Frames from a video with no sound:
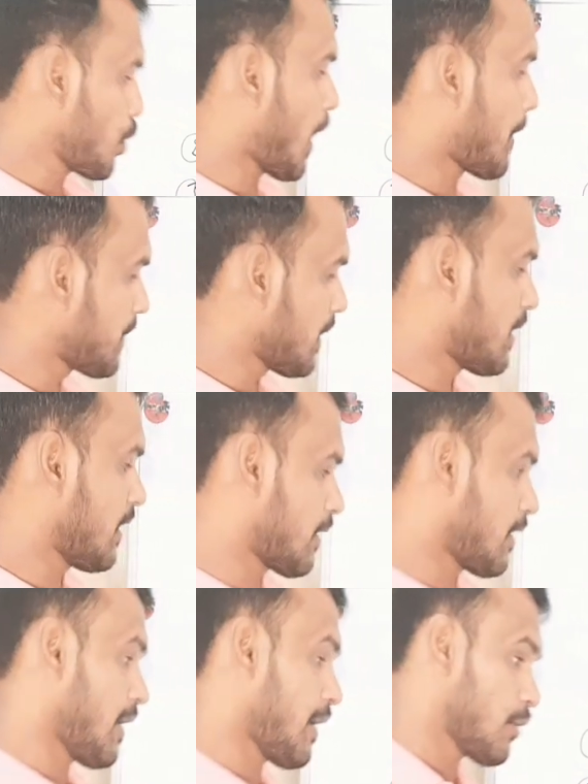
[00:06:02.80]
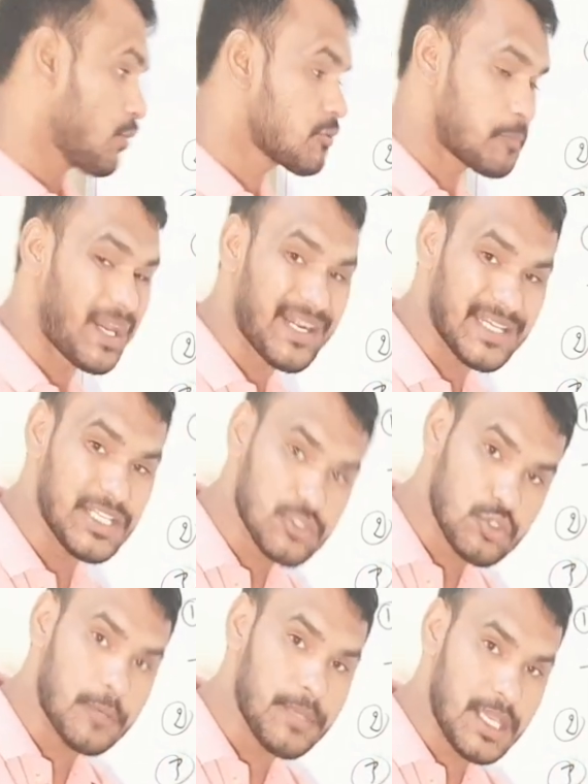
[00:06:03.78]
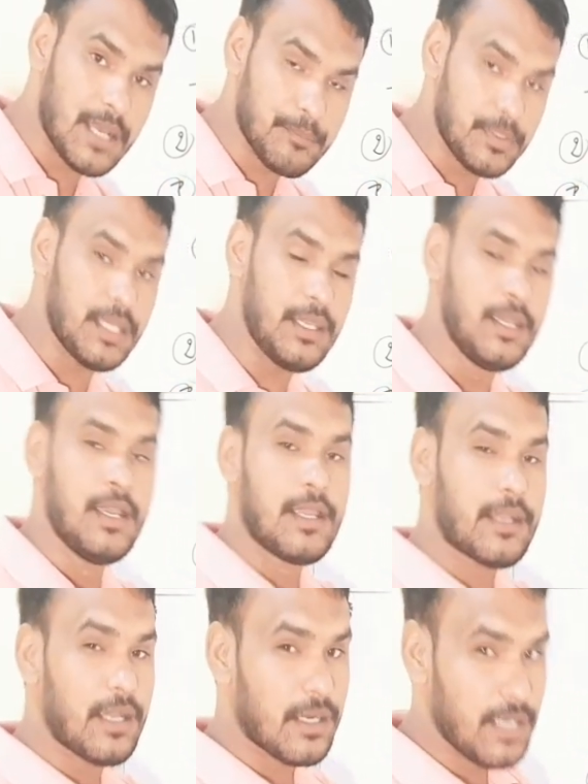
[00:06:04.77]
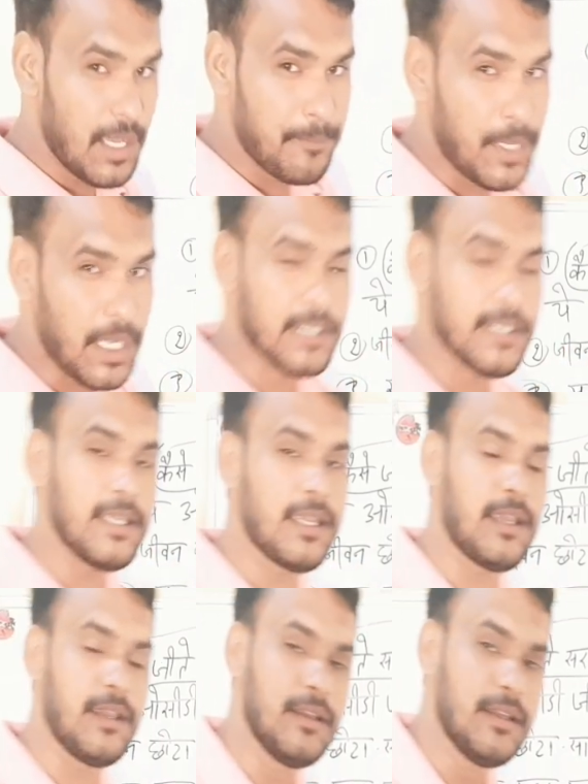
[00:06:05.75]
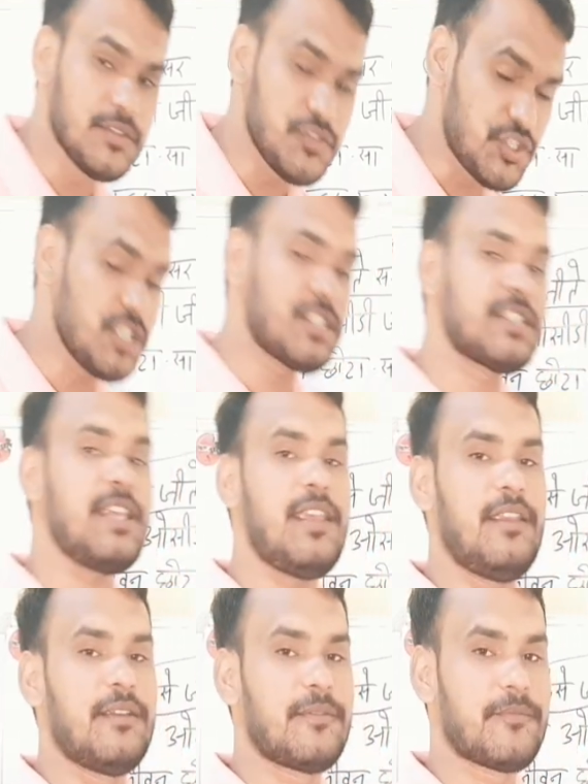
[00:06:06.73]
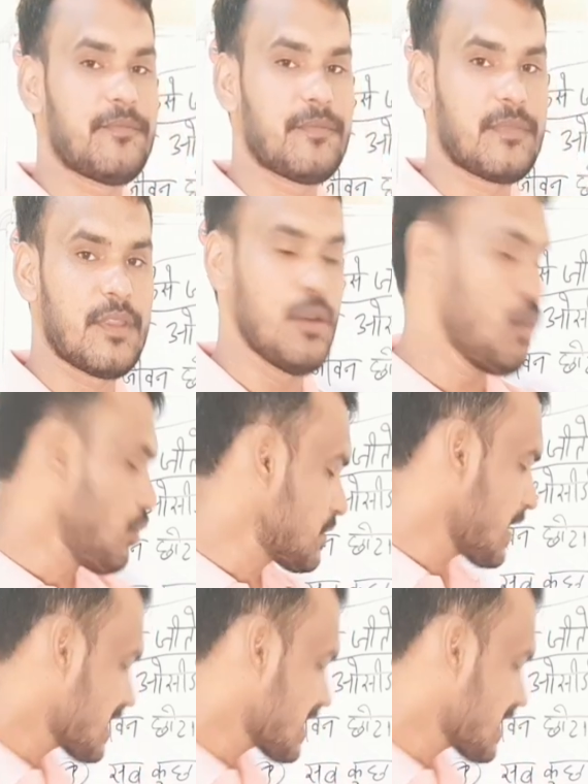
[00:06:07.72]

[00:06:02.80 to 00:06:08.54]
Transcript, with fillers: को आपने करना है उस प्रैक्टिस को अभी आपने करना बाकी है जिससे उस